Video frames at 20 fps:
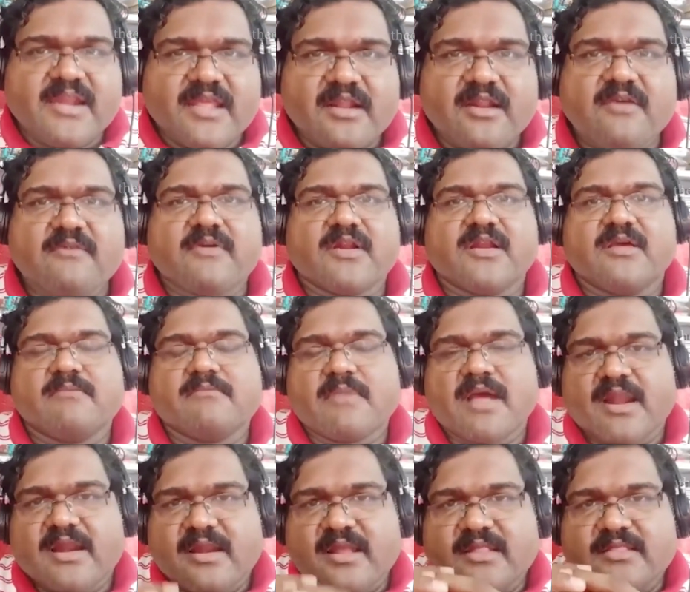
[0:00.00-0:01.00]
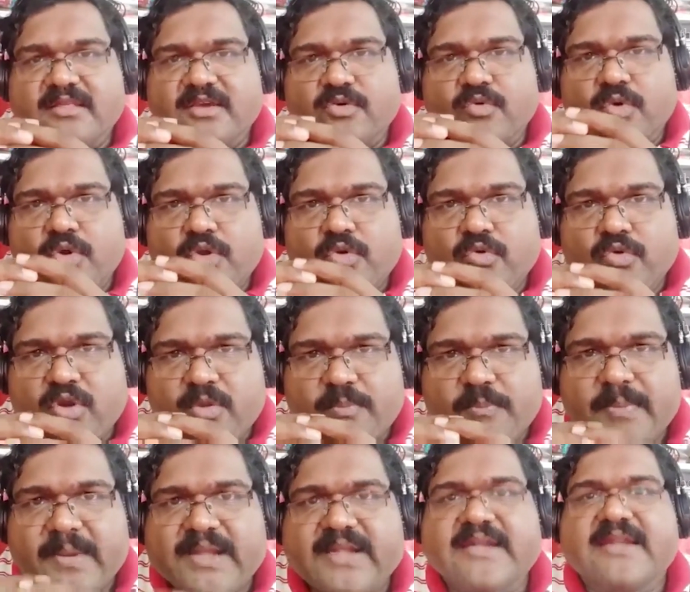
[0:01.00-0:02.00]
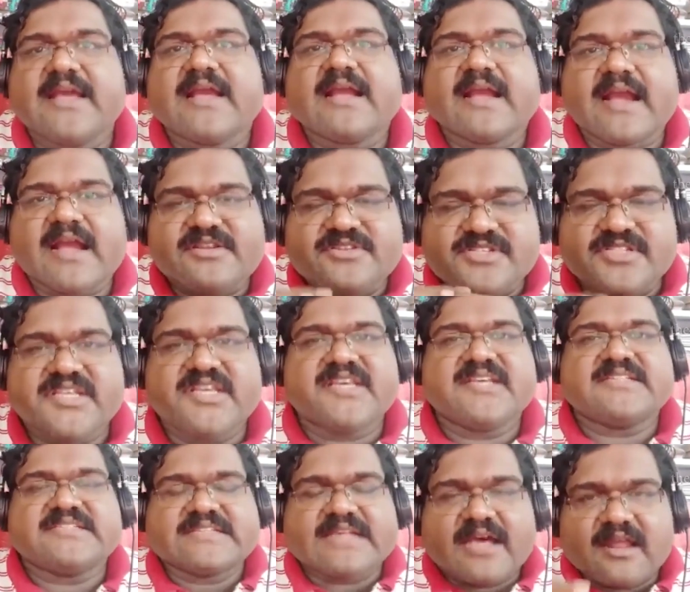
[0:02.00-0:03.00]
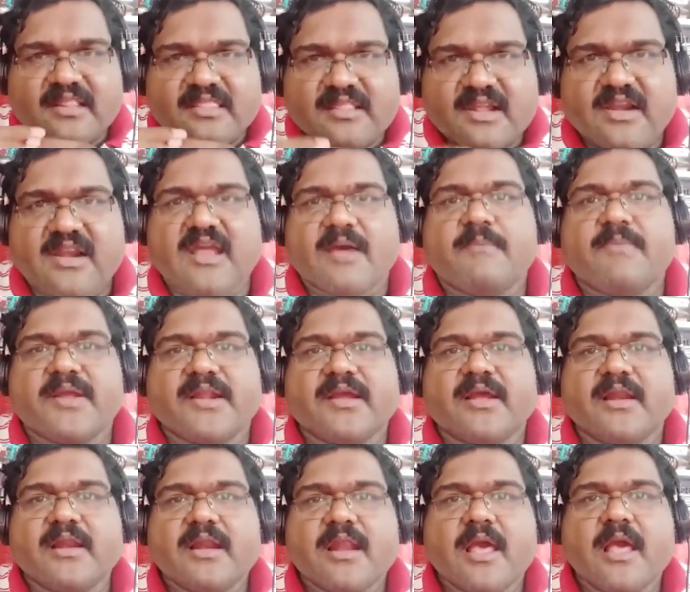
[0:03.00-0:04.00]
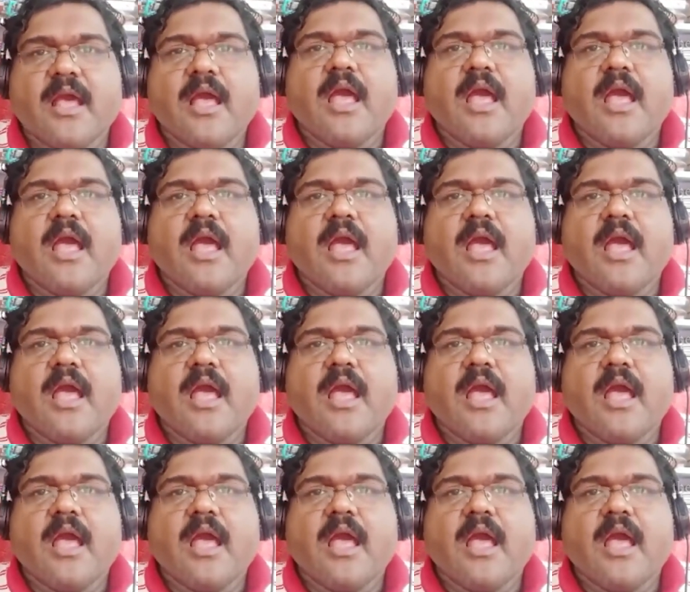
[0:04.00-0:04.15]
நிறுவனம் அல்லது ஒரு குறிப்பிட்ட கட்சியை சார்ந்த நபர்கள்